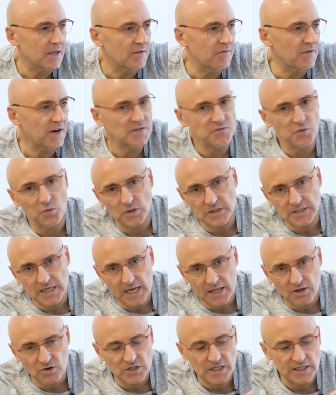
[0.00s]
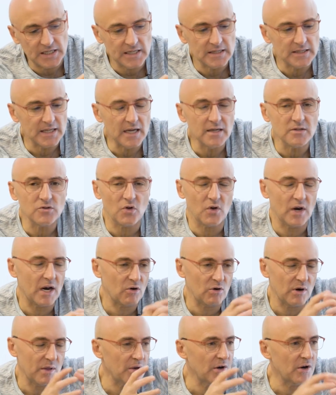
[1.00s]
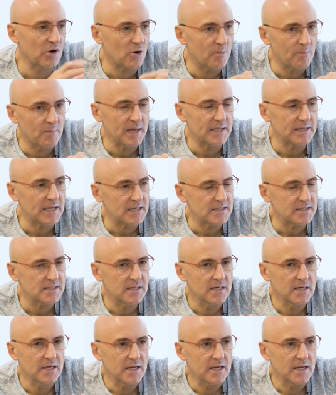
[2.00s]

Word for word: Frankfurt desde el año 70, todas las colecciones completas.